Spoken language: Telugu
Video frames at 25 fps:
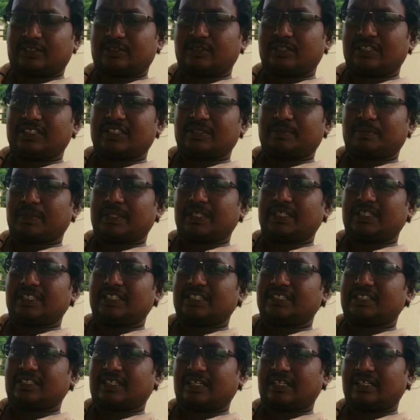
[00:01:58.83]
యాక్చువల్లీ
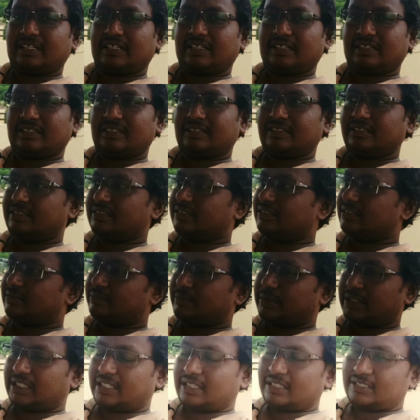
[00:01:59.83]
చెప్పాలంటే చాలా
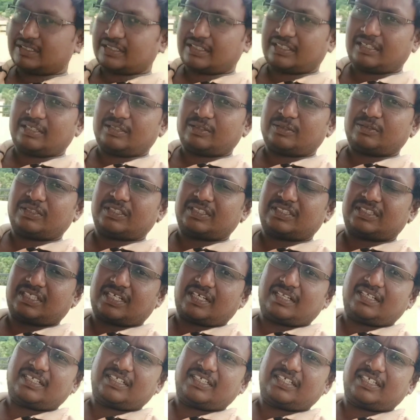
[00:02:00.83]
మన ఆంధ్రాలో కూడా
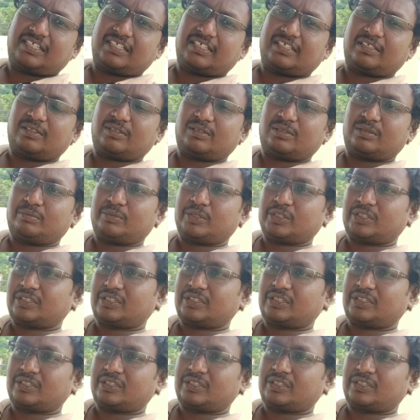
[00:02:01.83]
చాలా ఏరియాలో